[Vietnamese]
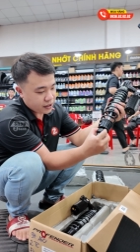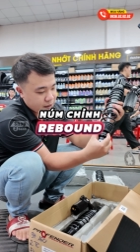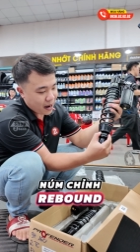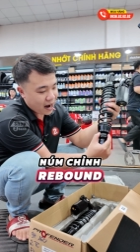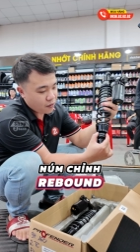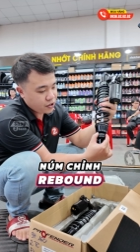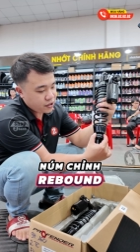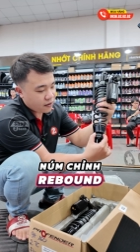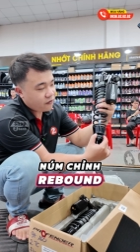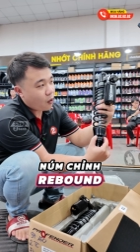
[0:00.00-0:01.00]
thì bao dưới
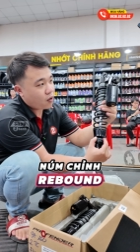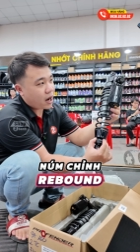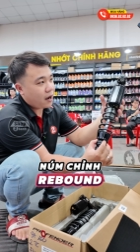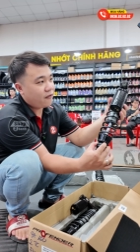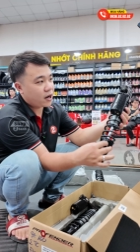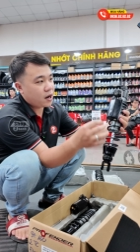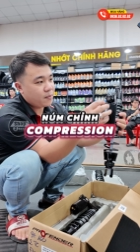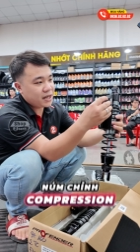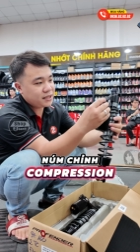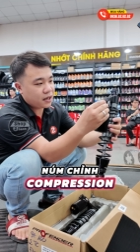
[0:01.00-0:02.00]
chân phục nè và
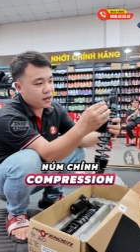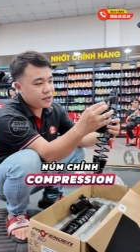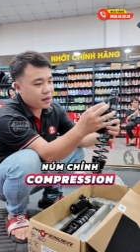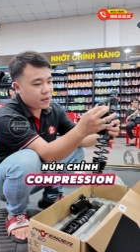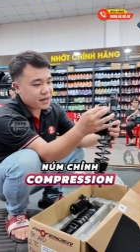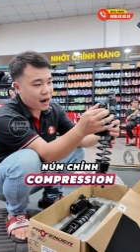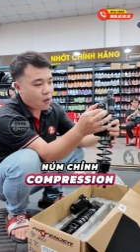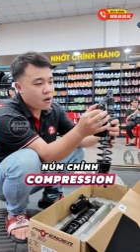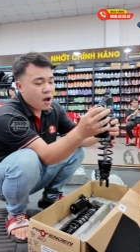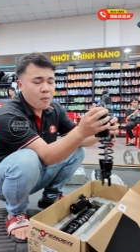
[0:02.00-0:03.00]
compression ở trên bình
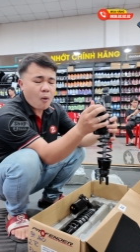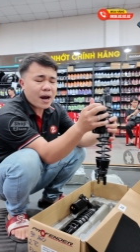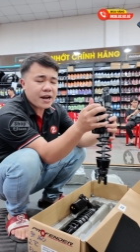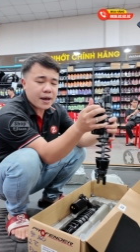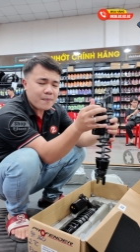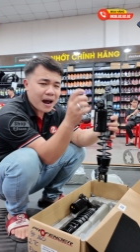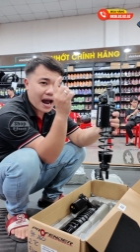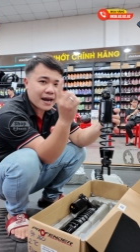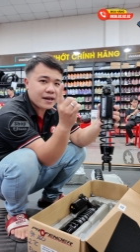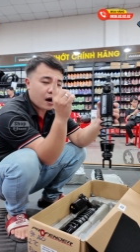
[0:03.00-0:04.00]
dầu một cái điểm
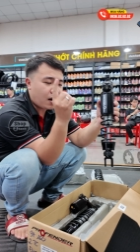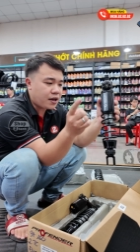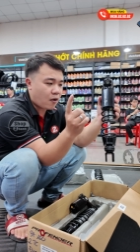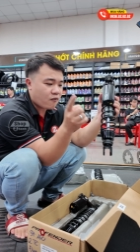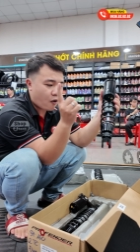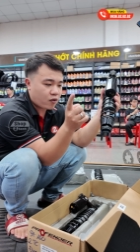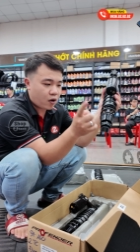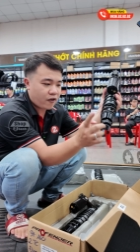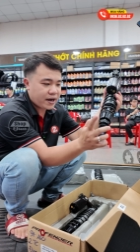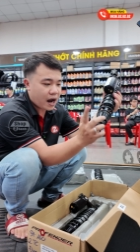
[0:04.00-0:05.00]
hay ở cái dòng phục
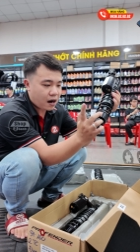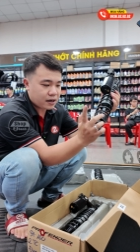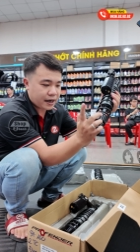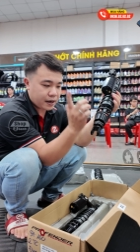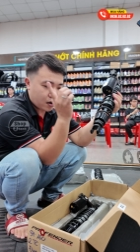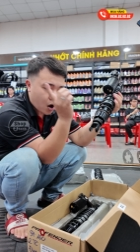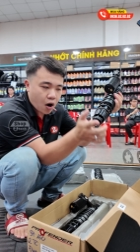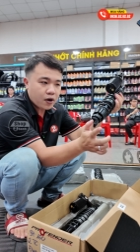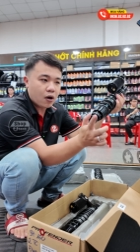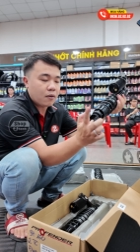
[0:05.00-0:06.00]
đồ Fender này nó
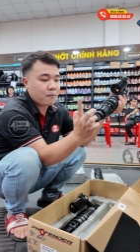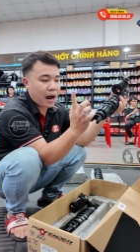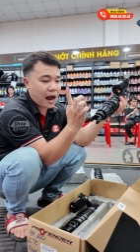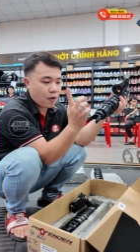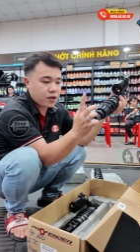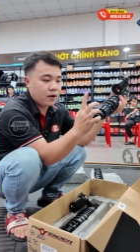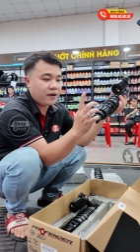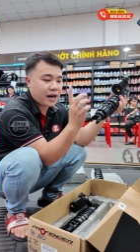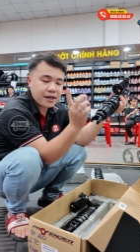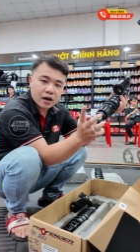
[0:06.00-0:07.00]
có được mà hầu như
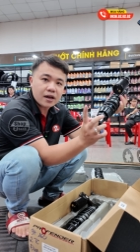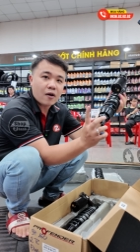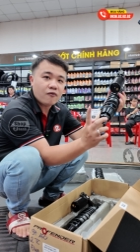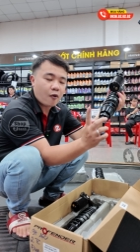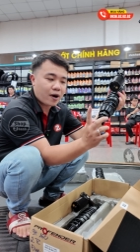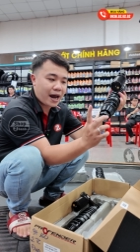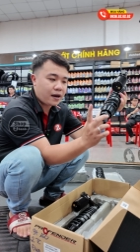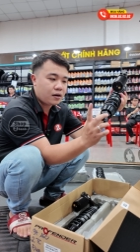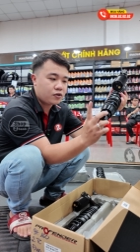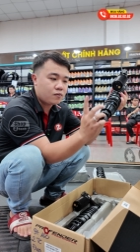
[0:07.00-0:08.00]
bên thấy những cái dòng phục
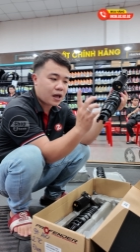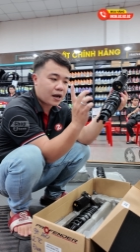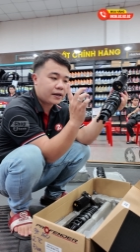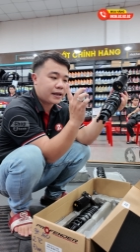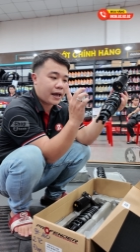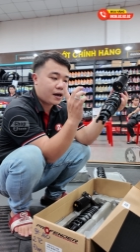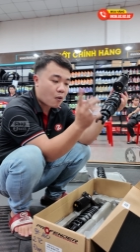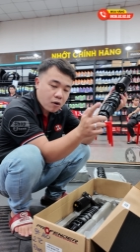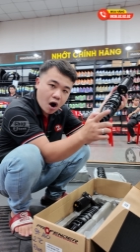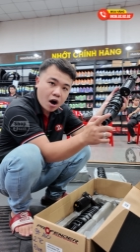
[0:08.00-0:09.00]
khác chúng ta sẽ
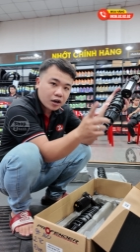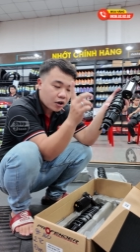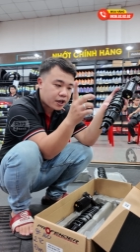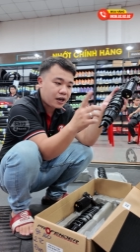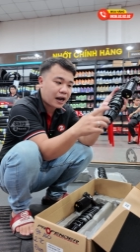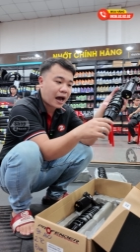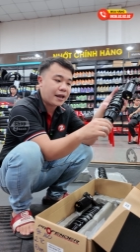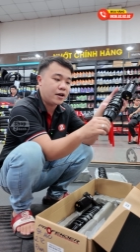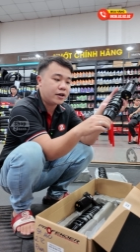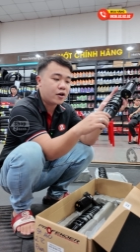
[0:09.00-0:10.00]
không có đó chính
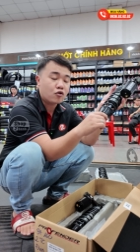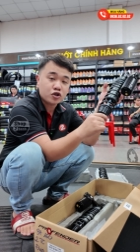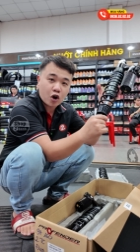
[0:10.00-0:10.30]
là những cái con